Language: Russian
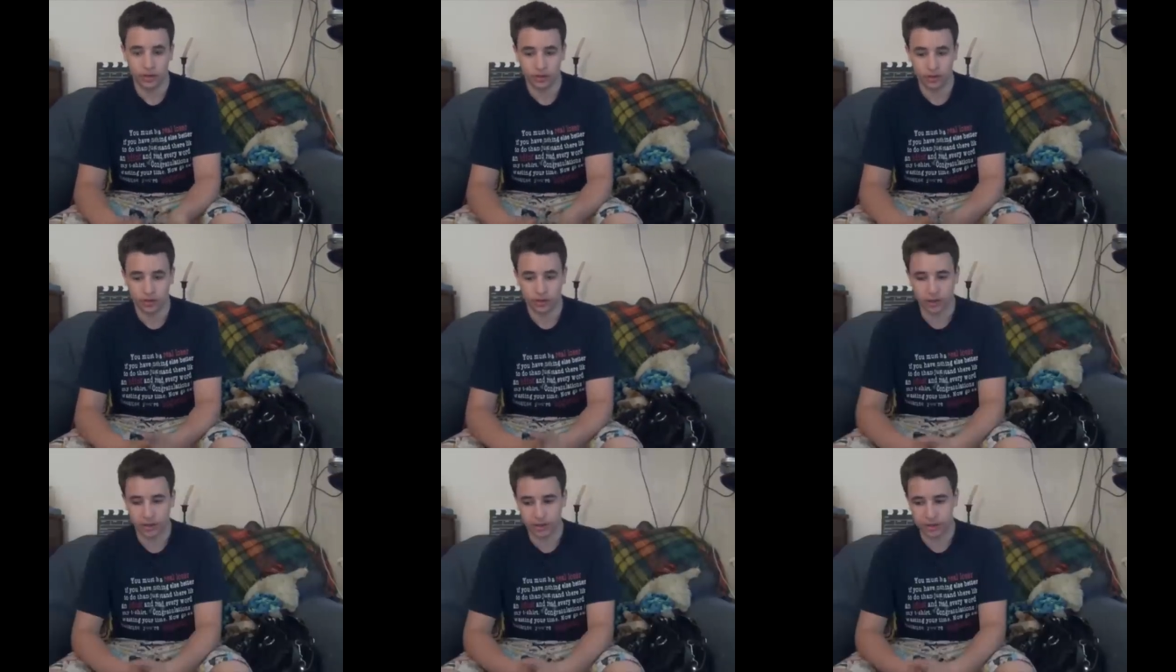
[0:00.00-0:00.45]

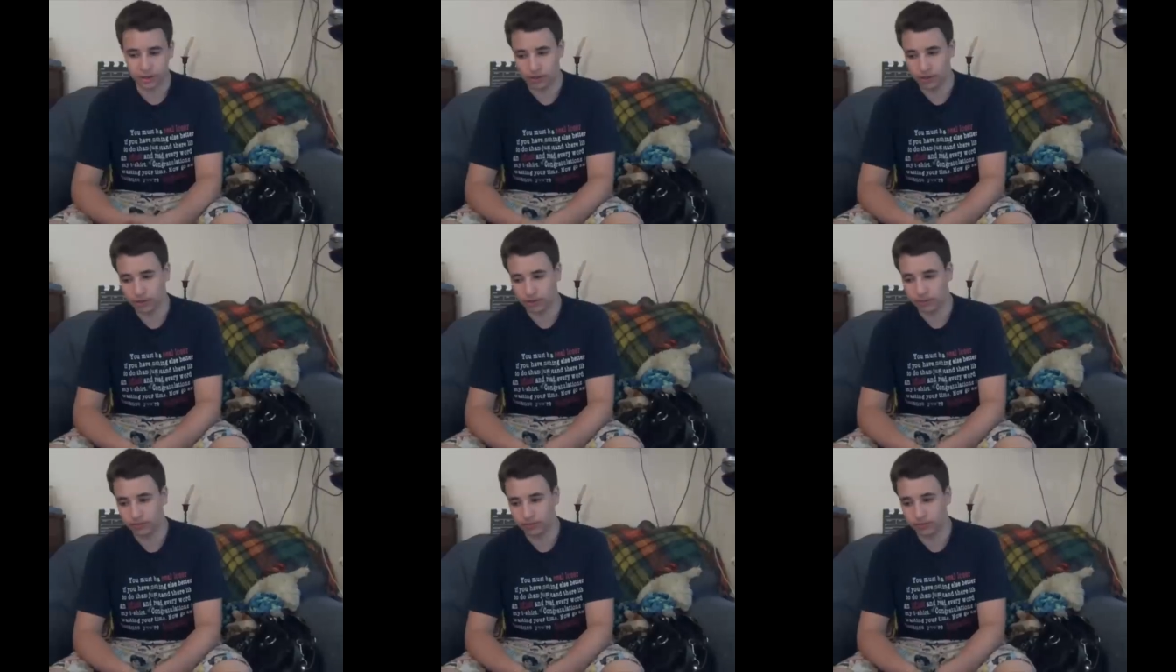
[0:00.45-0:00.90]

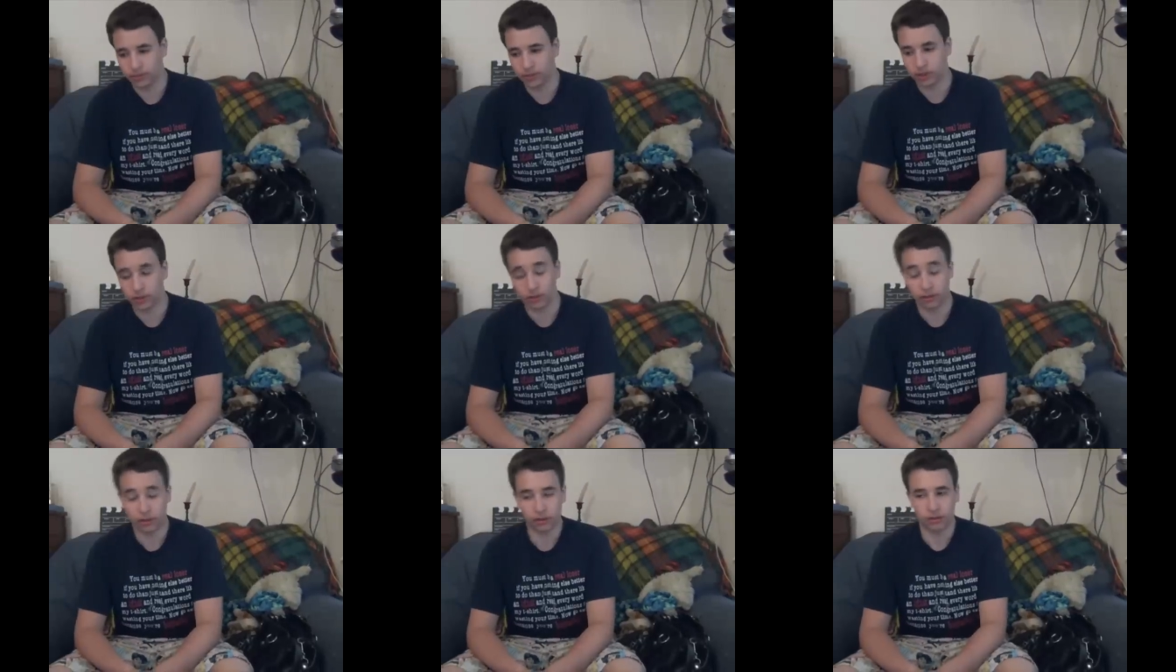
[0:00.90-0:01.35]
классика
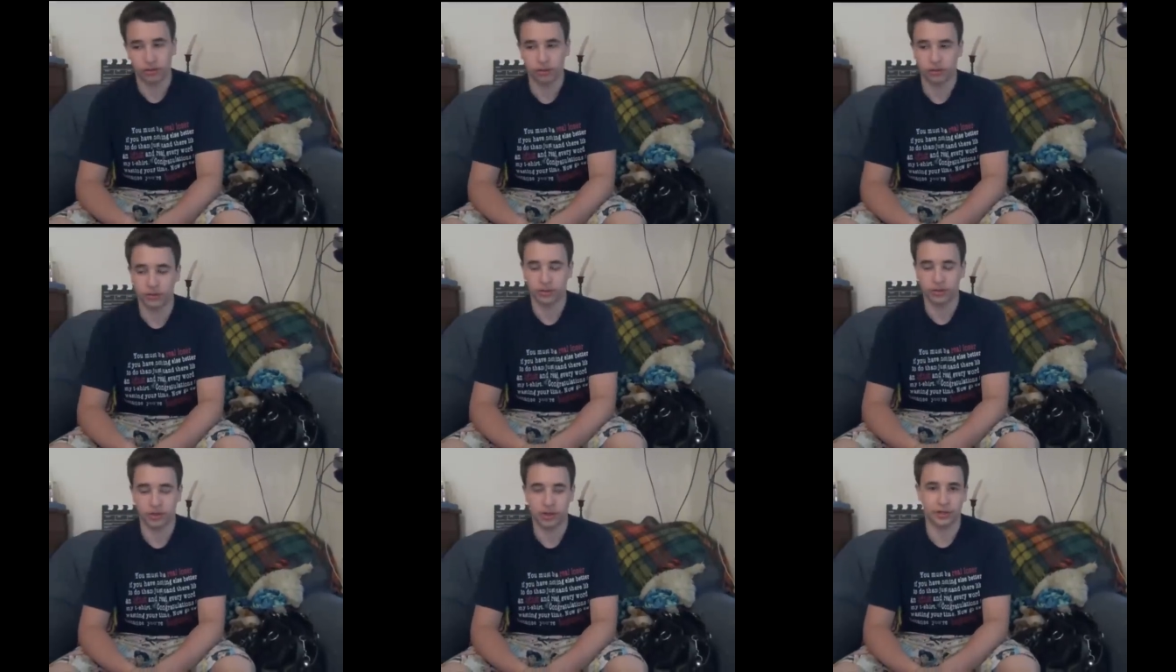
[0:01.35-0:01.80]
жанра
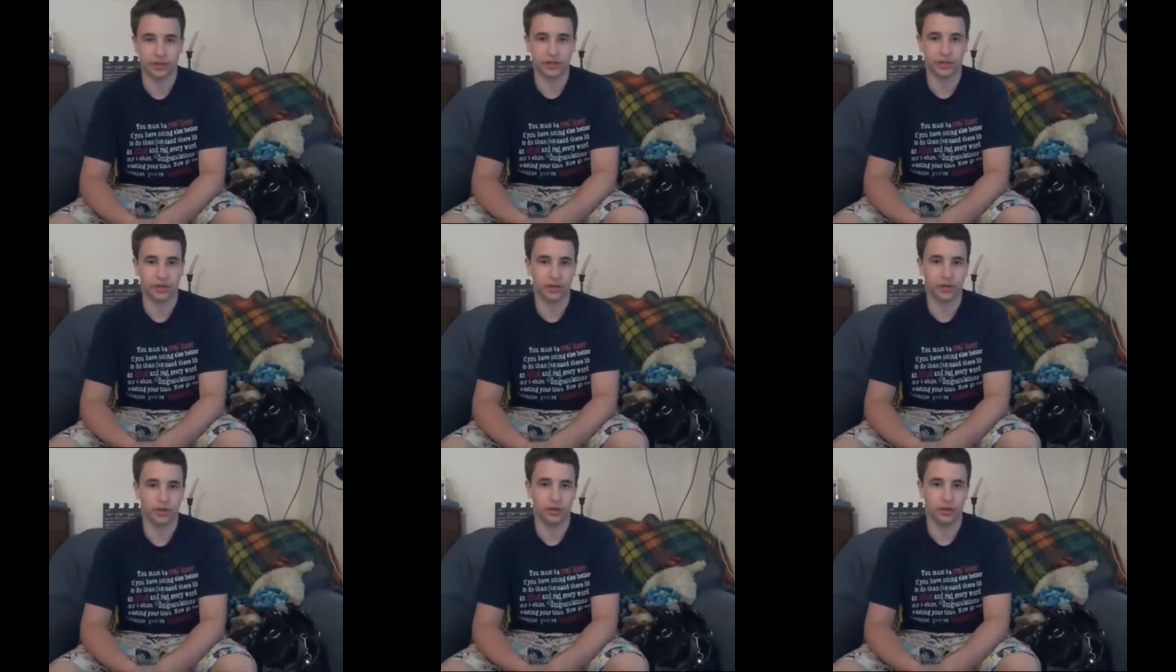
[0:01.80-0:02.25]

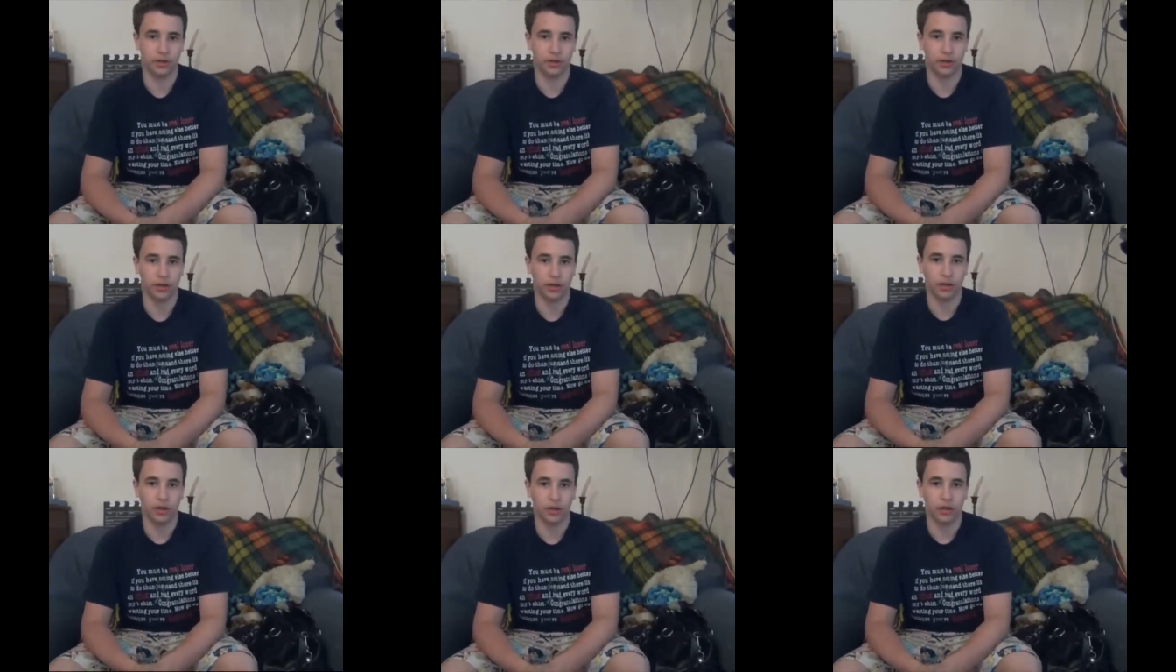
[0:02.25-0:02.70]
сельский
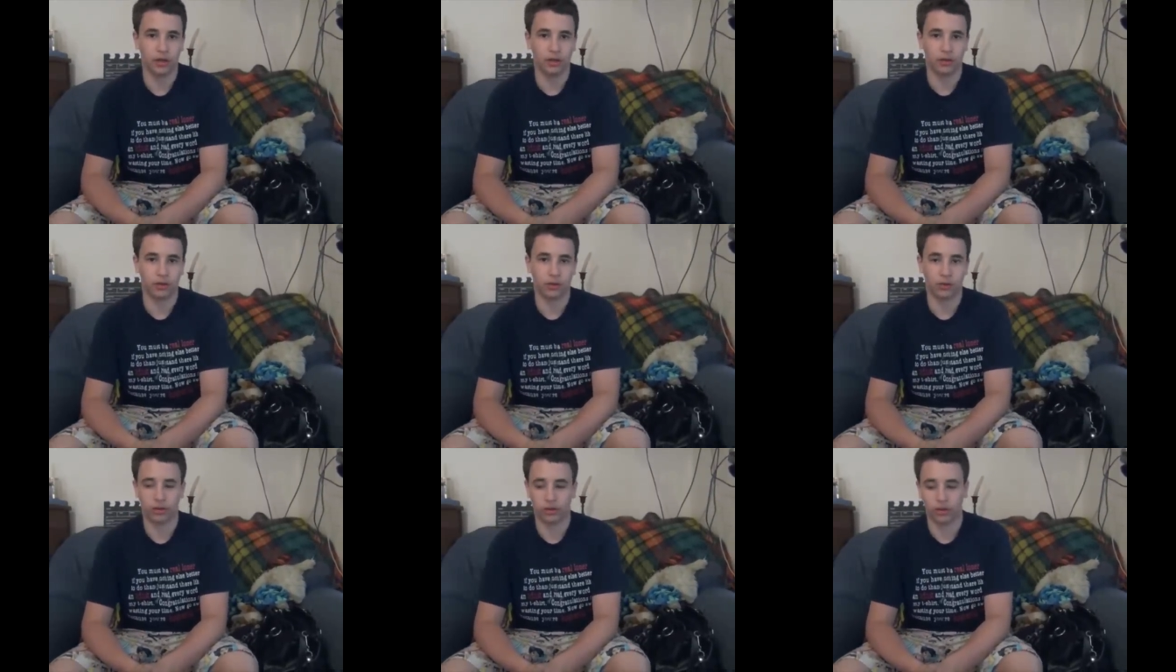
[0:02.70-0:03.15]

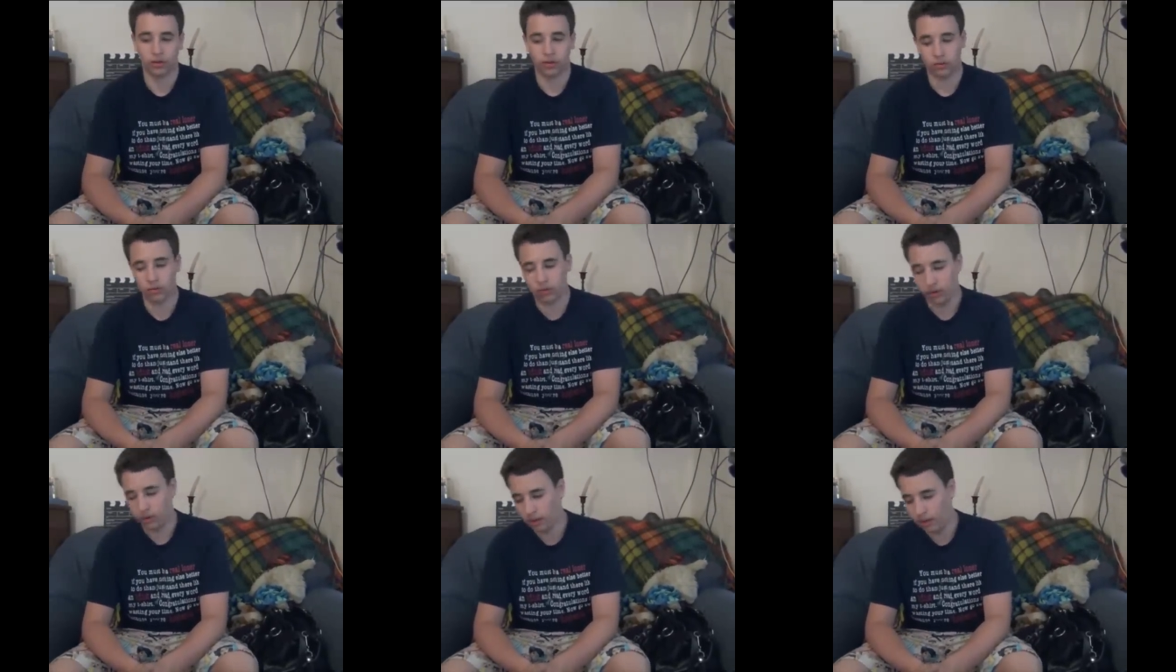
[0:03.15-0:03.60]
рок-н-ролл.